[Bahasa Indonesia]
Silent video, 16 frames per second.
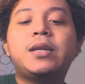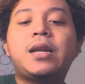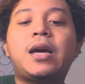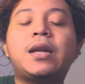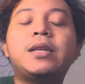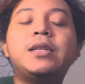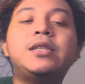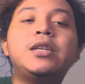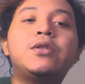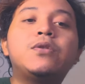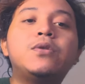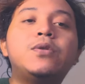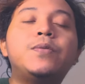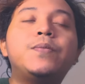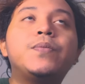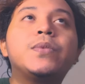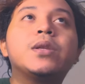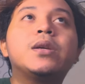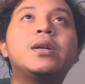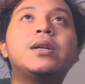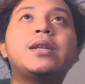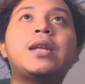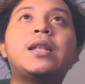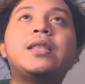Nah di situ
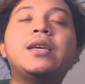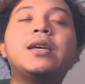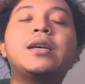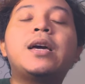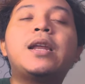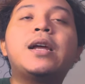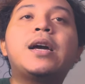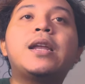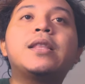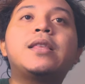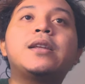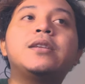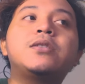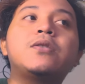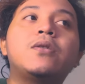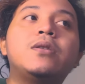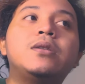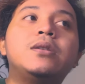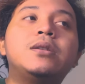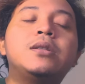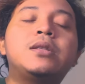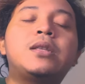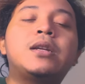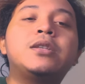nanti gara-gara terisol
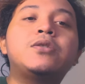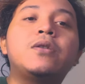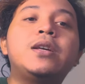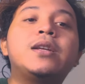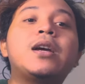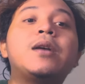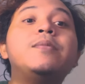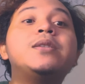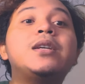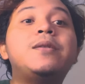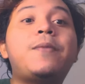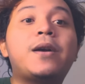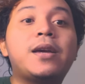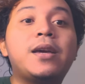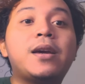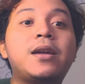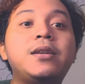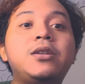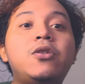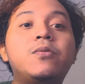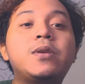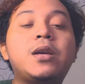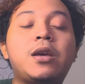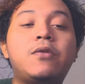terisolir nggak bisa dipakai kan
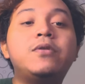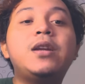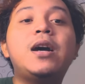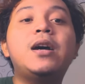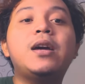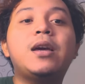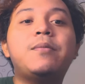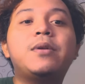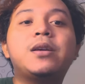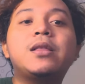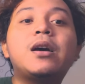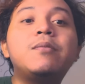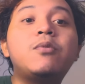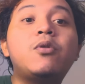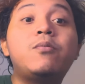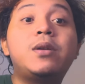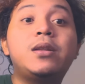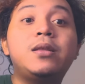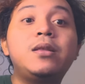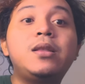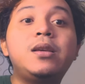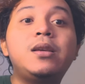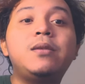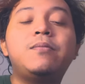IndiHome-nya ya udah emang kita kan mau
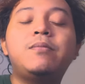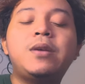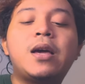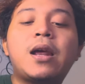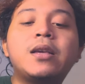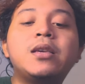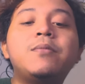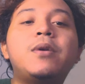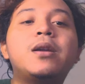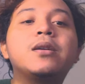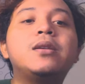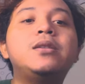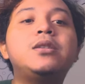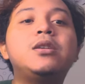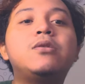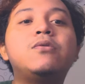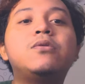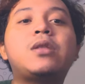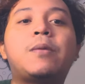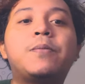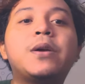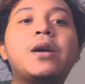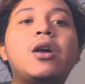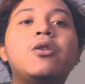berhenti biar aja barangnya di situ.
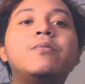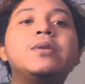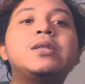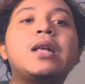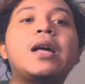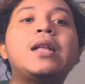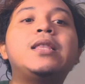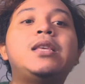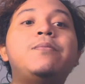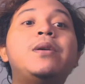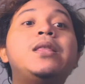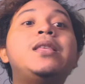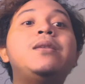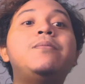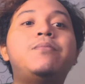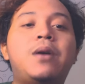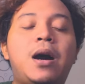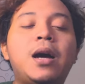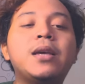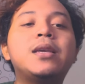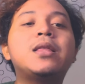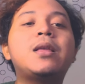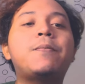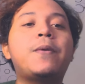Tapi kalau misalkan tiba-tiba
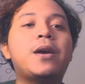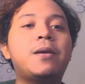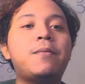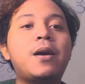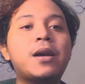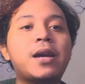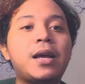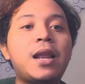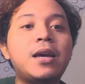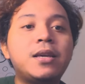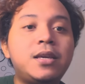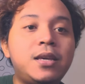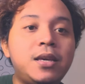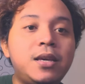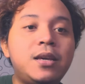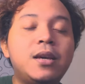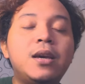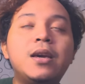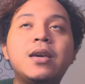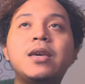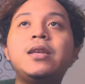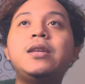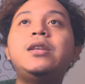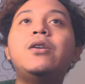kita pengen pakai lagi
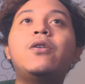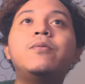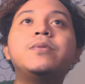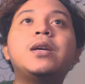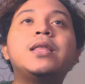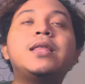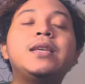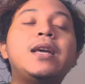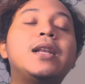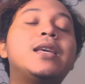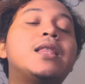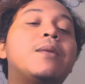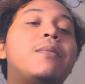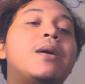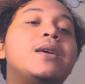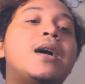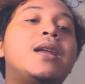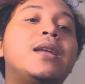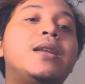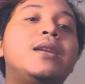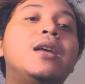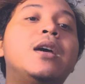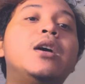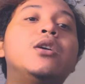IndiHome-nya tinggal kita
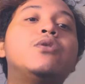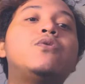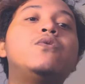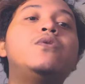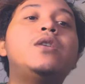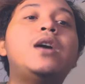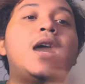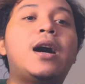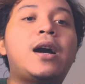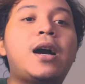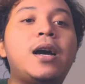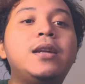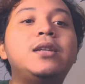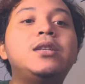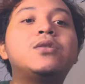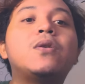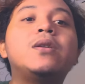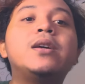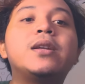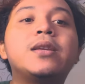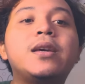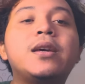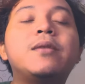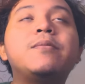bayarin tunggakan
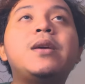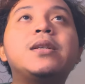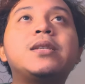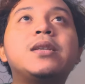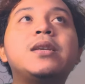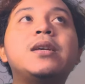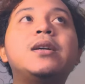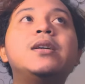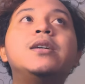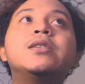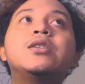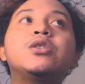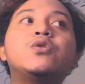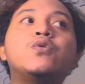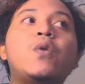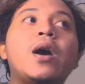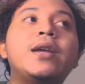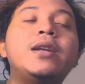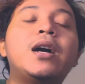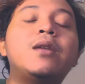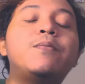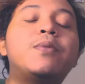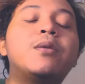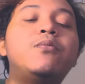isolirnya yang biasanya sesuai
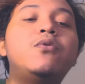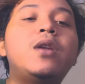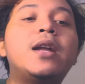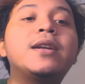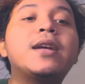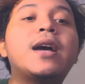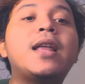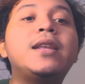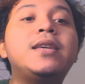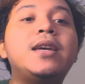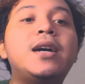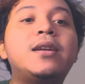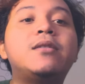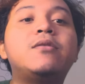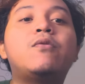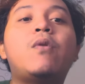dengan per bulan kalian.